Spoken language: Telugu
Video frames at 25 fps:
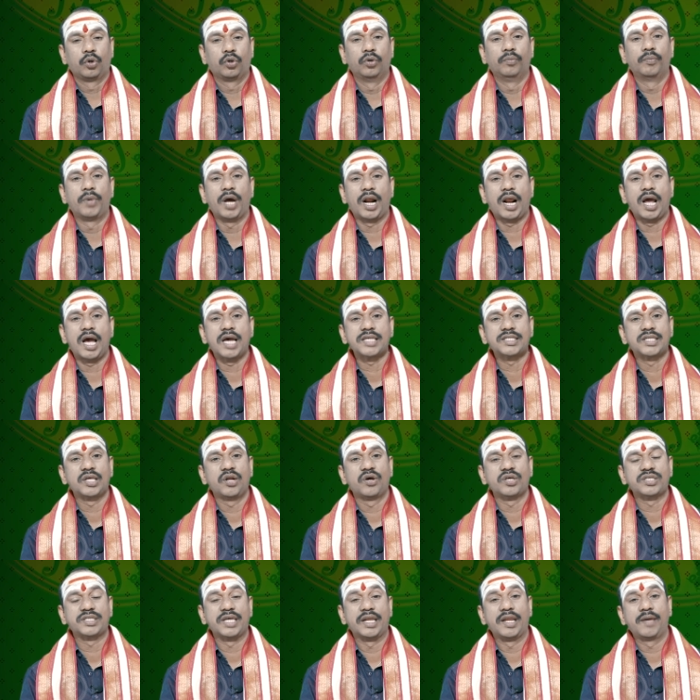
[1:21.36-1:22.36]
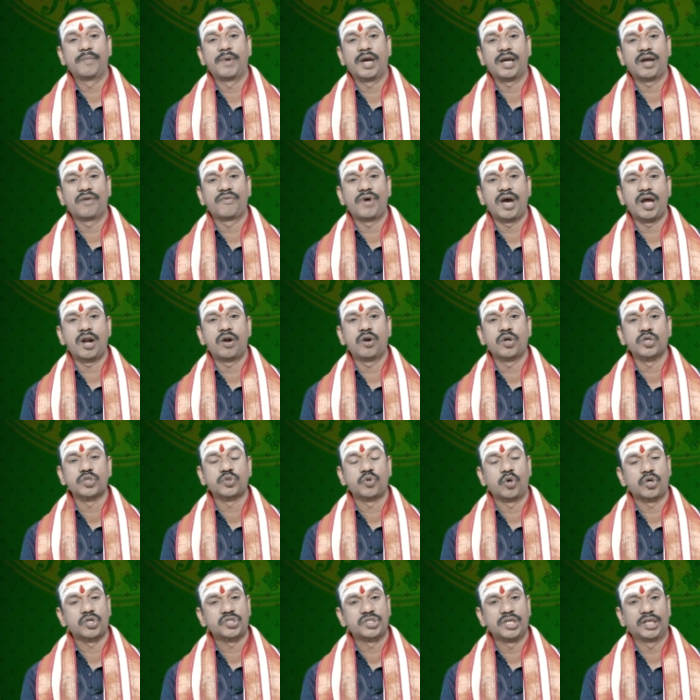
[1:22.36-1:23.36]
కుంభరాశిలో శని భగవానుడు
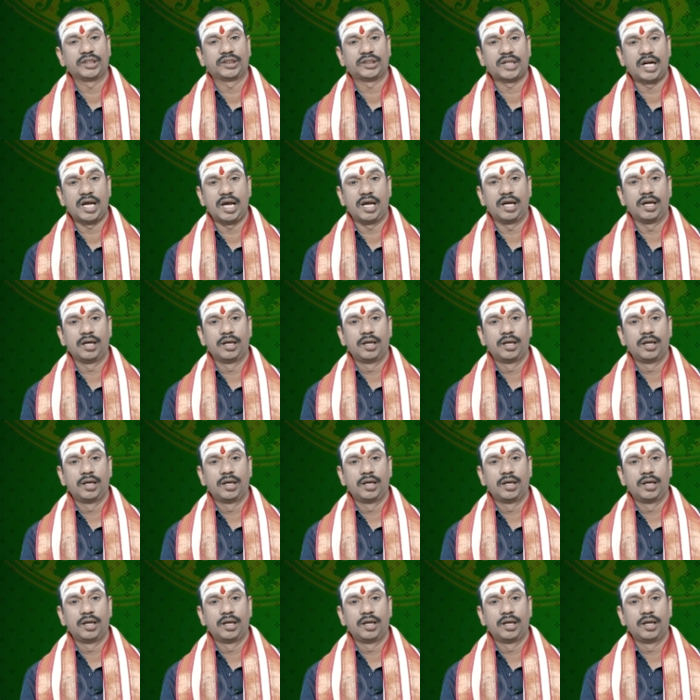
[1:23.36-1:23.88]
స్వక్షేత్ర